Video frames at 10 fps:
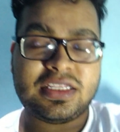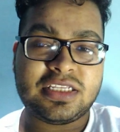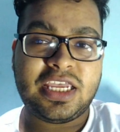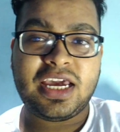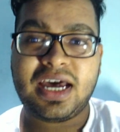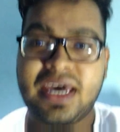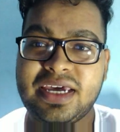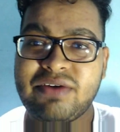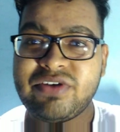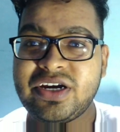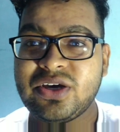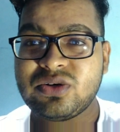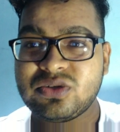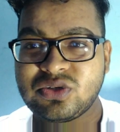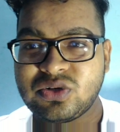यहाँ तक देखा है
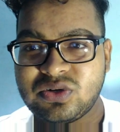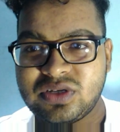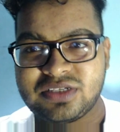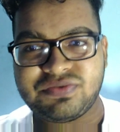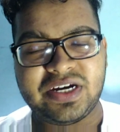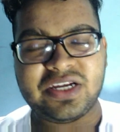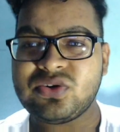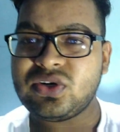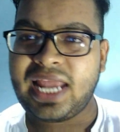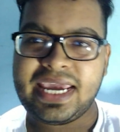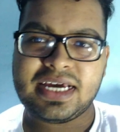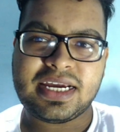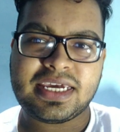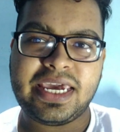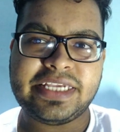वीडियो तो इस वीडियो को लाइक
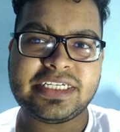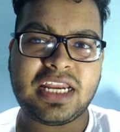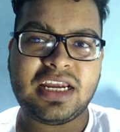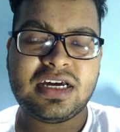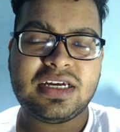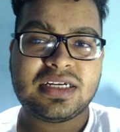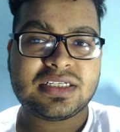करके ही जाना